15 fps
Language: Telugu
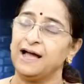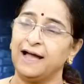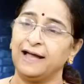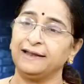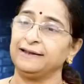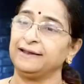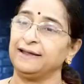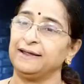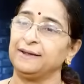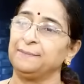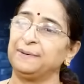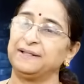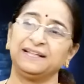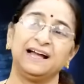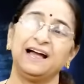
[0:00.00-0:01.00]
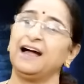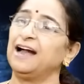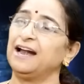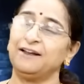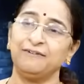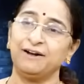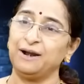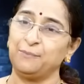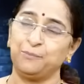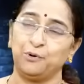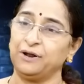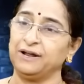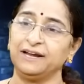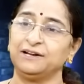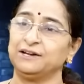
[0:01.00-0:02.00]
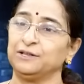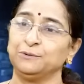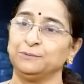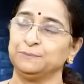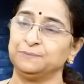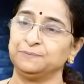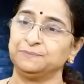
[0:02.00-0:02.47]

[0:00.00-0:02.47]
ఆయనకి పెద్దగా ఆడవాళ్ళ పొడగిట్టదు